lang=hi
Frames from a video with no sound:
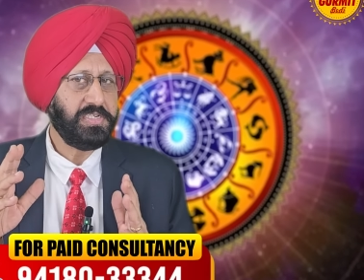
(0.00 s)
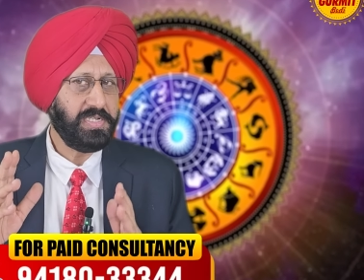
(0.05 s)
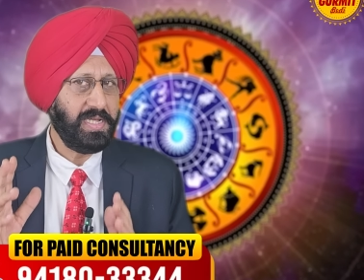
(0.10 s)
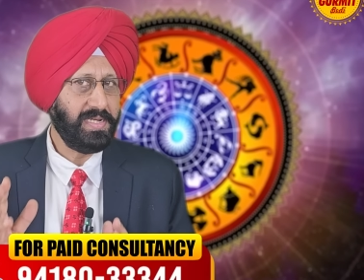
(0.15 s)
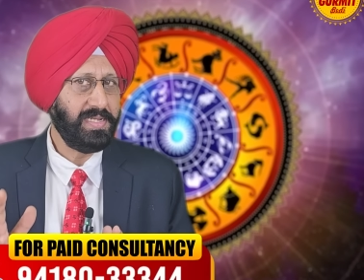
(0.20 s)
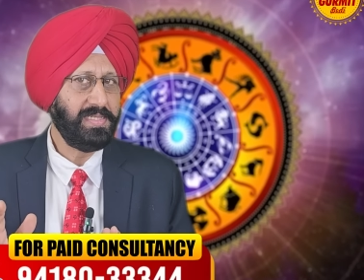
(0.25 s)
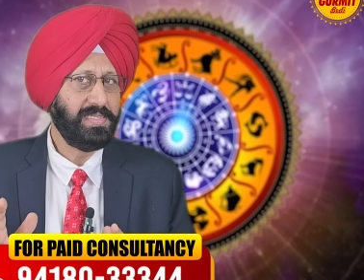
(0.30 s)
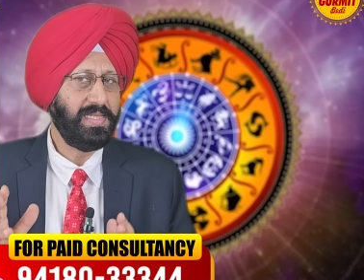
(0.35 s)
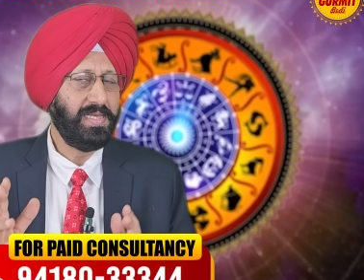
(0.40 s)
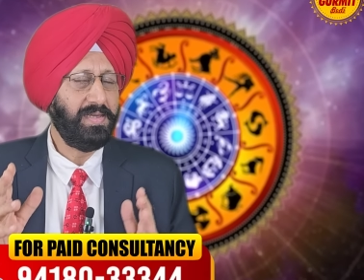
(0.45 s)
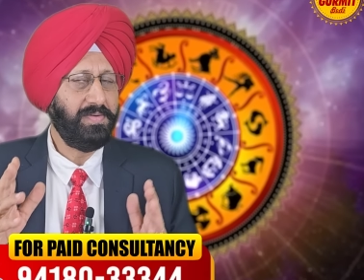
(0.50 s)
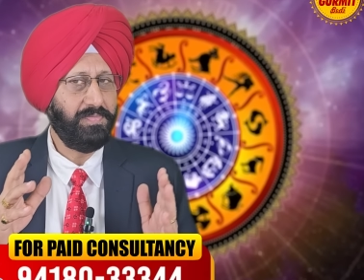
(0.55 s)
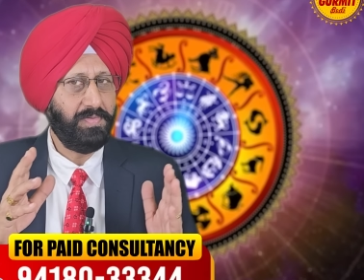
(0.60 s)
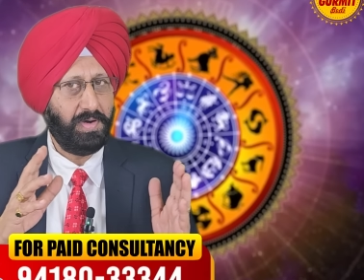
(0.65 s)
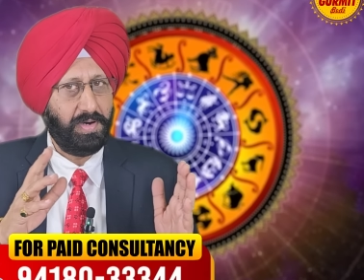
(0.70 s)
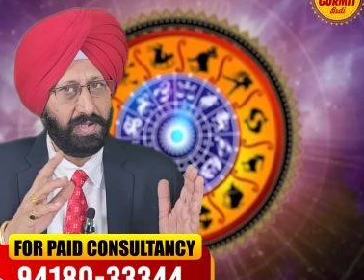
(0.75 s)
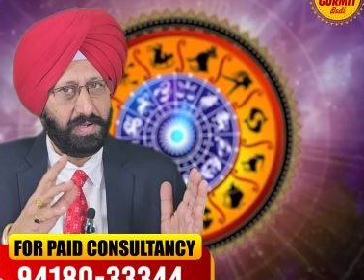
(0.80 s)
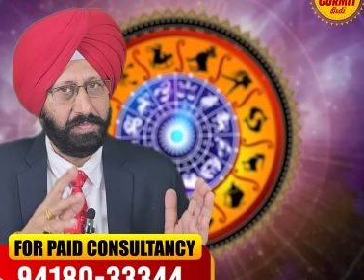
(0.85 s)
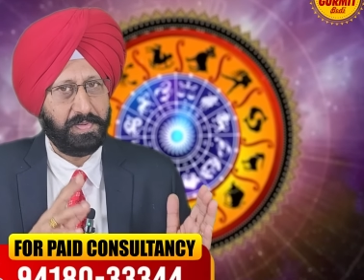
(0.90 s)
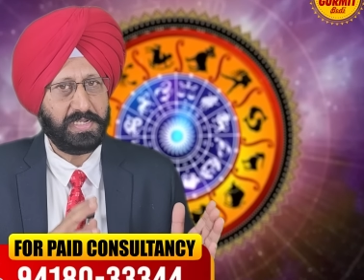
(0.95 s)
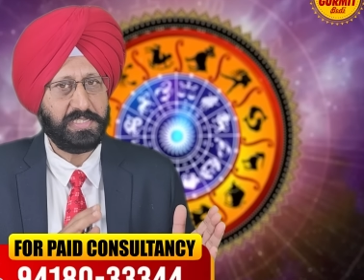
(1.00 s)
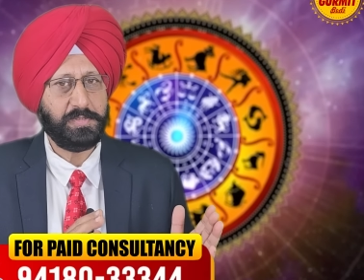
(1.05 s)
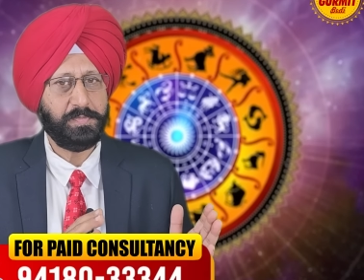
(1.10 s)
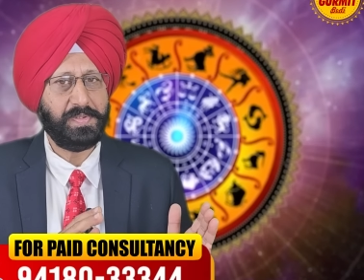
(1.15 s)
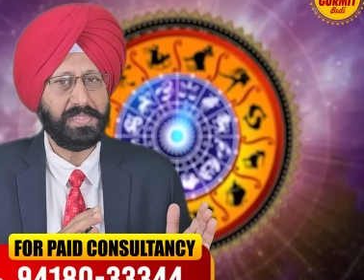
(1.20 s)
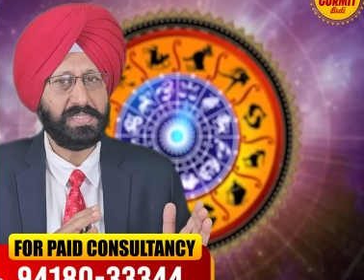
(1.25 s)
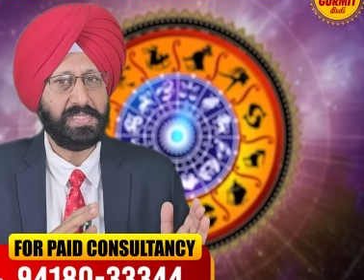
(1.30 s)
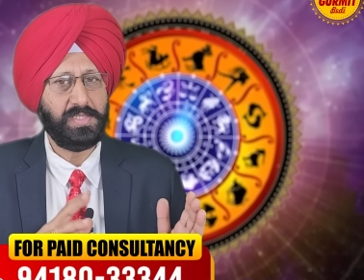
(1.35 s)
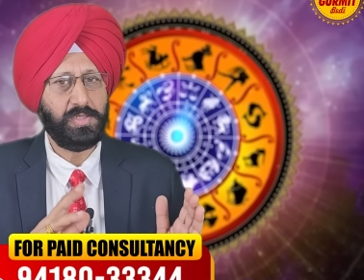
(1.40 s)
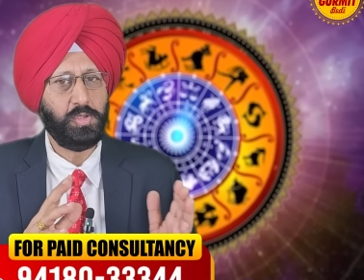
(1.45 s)
शनिदेव और
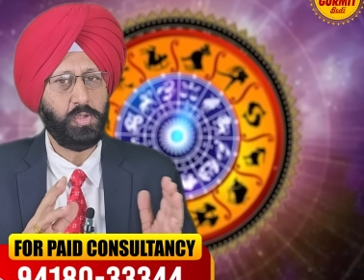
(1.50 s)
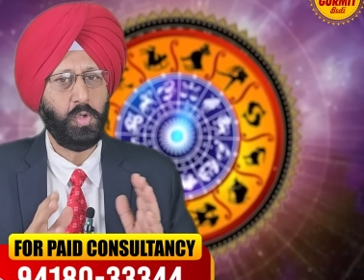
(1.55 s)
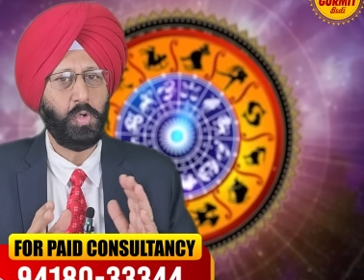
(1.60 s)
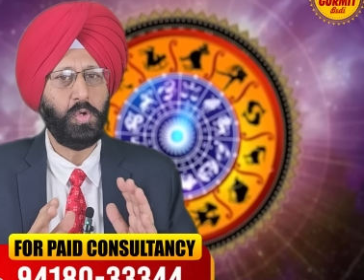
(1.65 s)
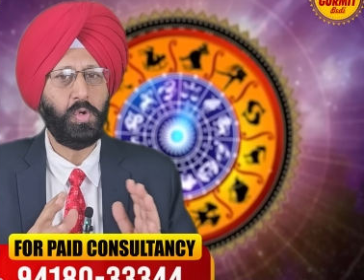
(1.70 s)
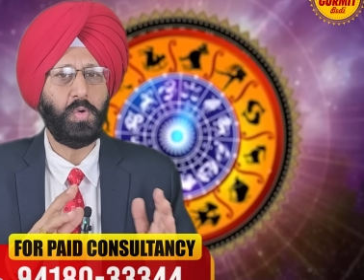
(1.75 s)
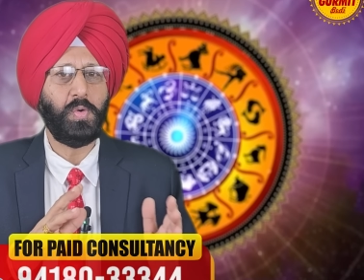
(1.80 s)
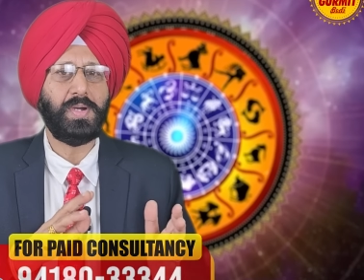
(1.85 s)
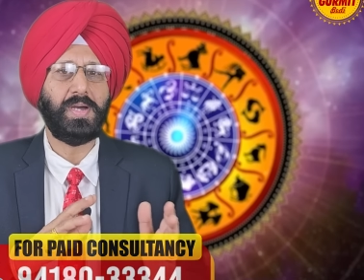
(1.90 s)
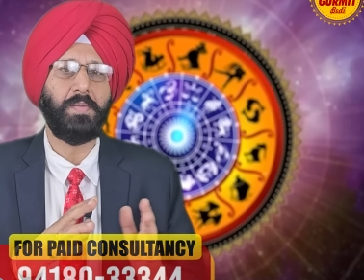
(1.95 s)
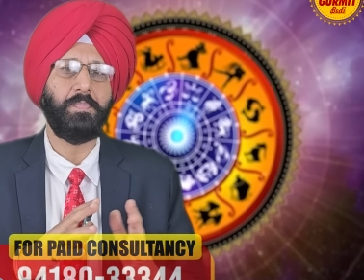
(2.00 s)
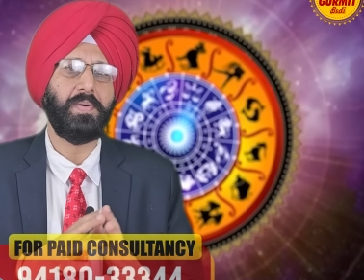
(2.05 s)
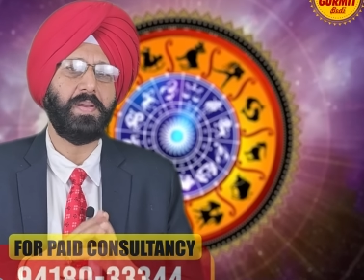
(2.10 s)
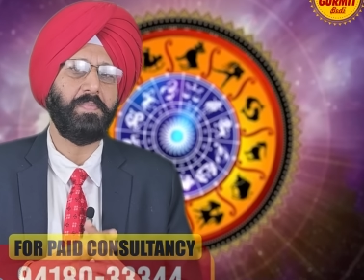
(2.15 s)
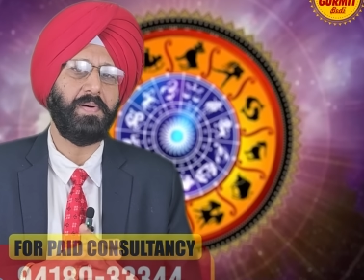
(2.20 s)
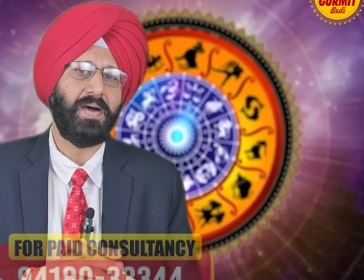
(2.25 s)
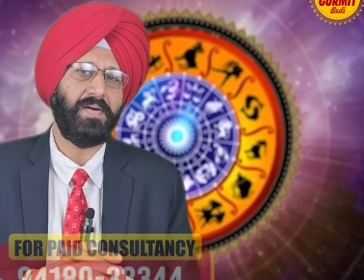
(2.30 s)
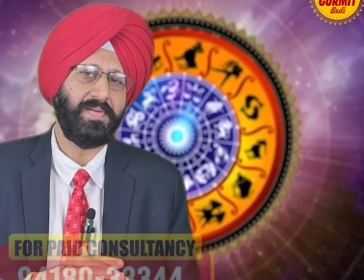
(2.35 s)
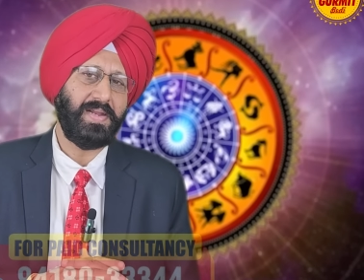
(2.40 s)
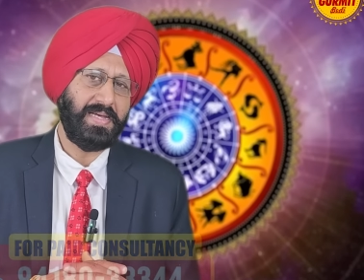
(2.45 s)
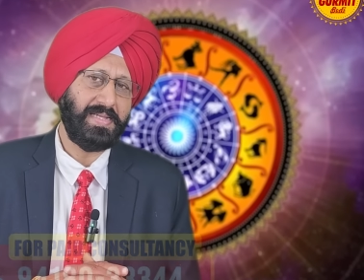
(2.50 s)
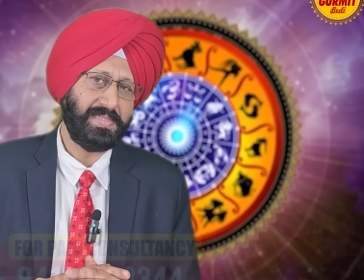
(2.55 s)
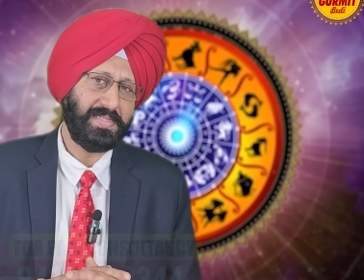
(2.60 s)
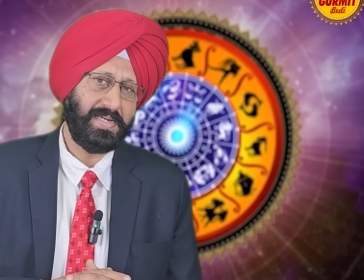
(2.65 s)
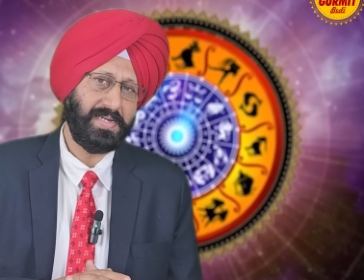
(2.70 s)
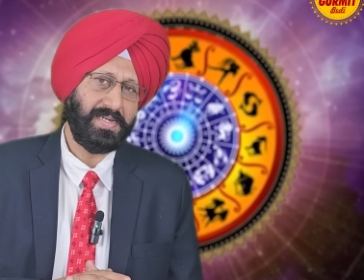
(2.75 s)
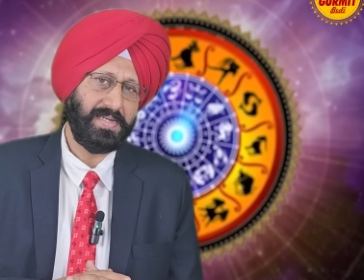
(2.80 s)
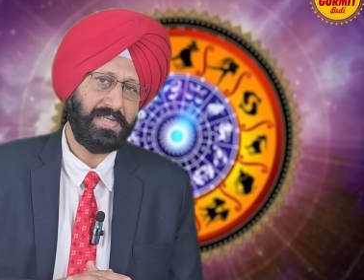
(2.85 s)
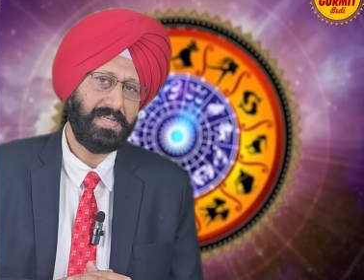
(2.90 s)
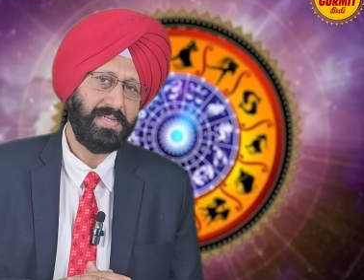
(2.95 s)
बृहस्पति दोनों का प्रभाव
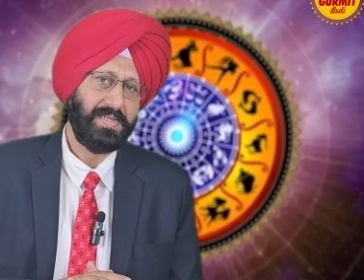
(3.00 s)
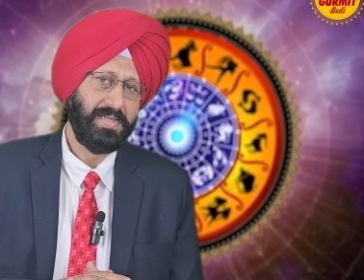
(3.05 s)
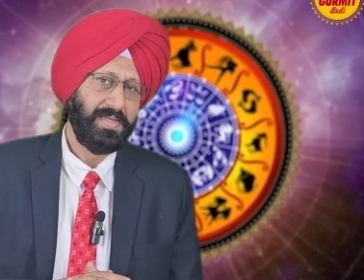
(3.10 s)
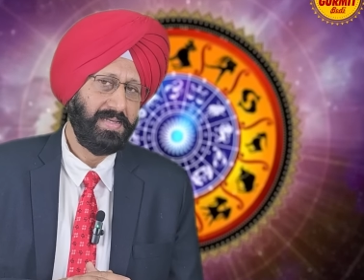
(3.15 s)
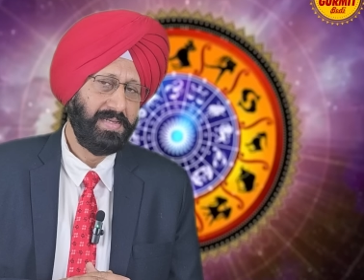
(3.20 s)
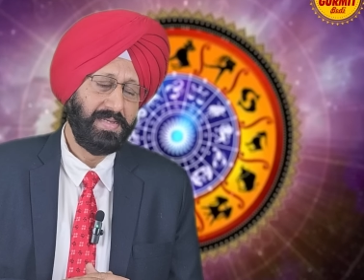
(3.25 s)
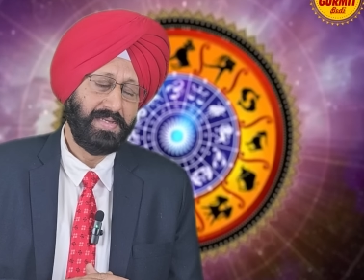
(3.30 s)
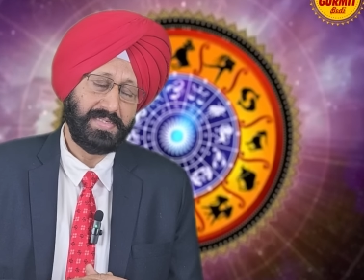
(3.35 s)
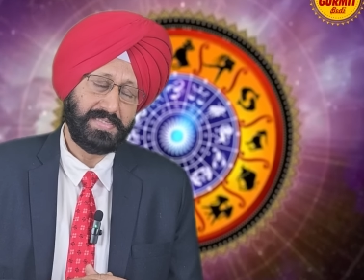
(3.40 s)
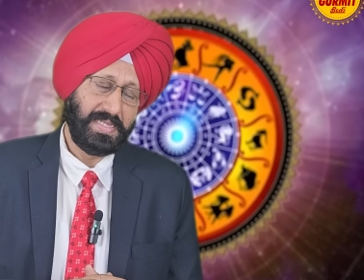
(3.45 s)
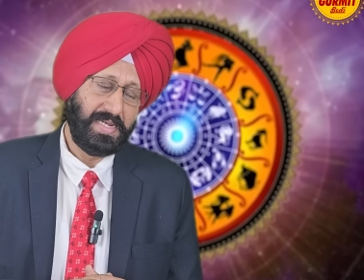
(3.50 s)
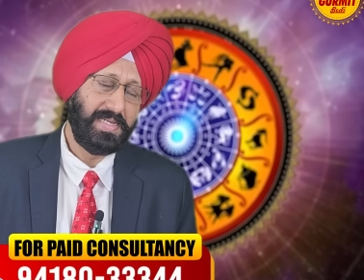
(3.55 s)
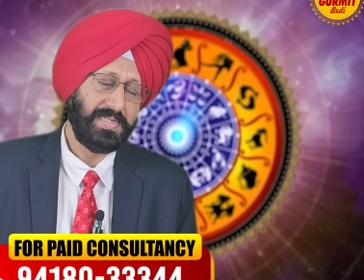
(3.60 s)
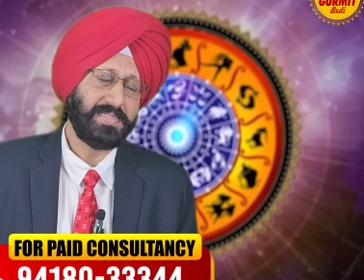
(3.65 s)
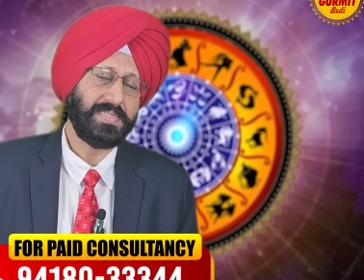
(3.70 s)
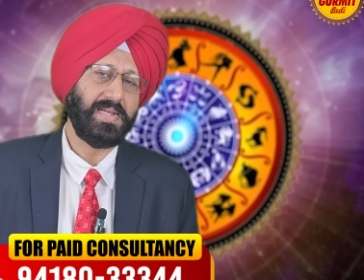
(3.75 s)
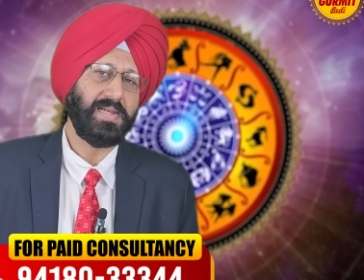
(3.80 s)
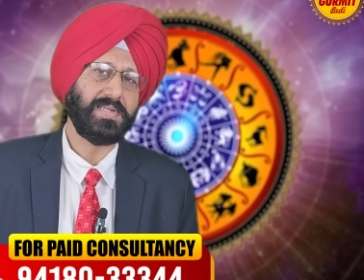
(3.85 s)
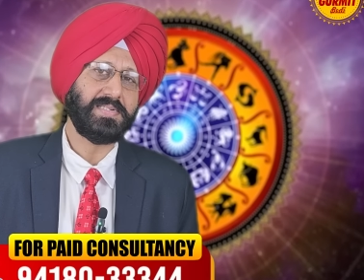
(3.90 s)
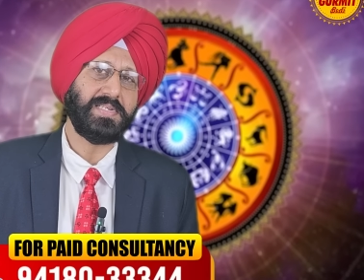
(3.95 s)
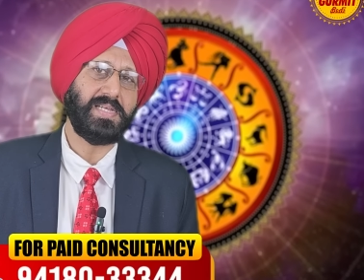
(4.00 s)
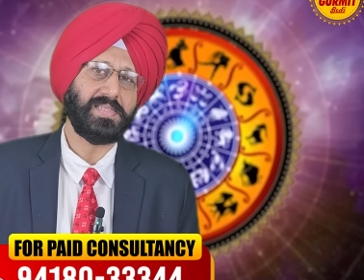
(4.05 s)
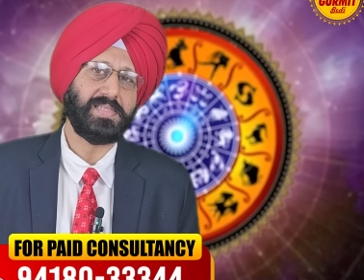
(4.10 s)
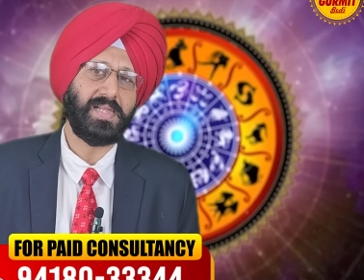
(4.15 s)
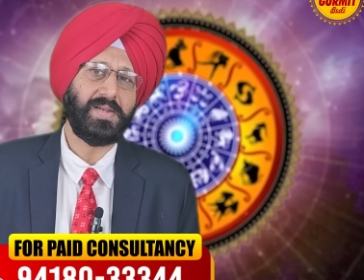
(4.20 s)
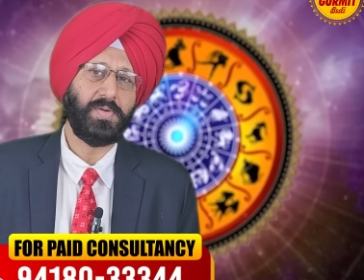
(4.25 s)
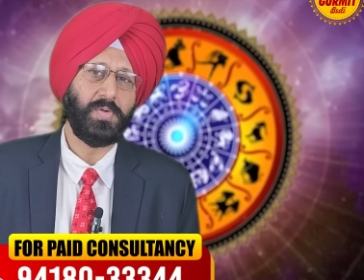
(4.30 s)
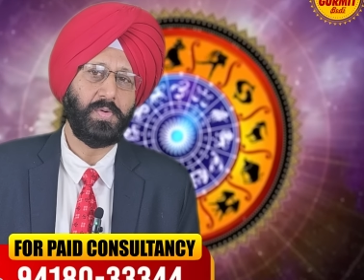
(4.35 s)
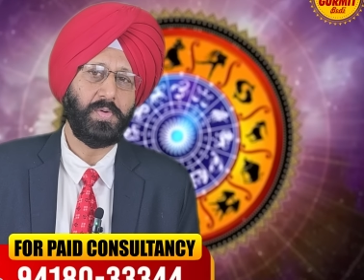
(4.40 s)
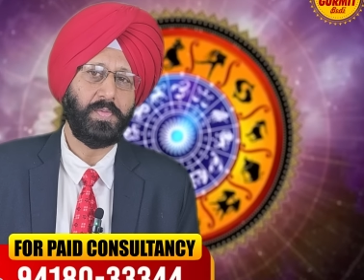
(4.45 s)
रहता है इसलिए इस
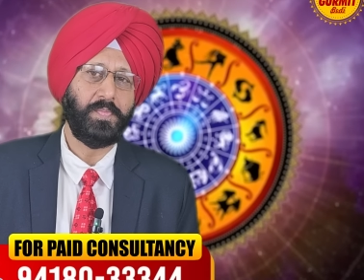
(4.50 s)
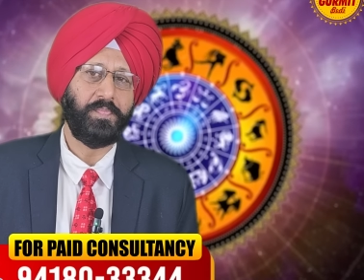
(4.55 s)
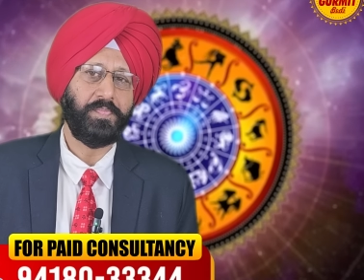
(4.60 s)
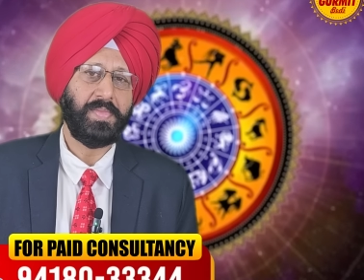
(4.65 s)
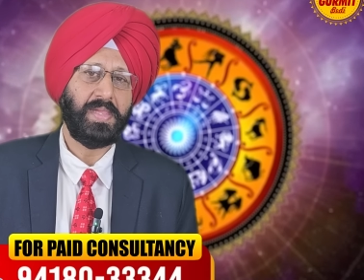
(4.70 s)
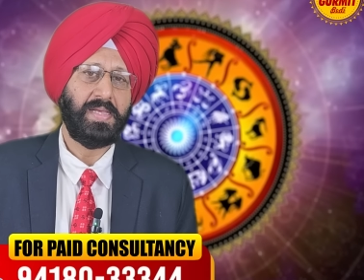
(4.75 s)
नक्षत्र को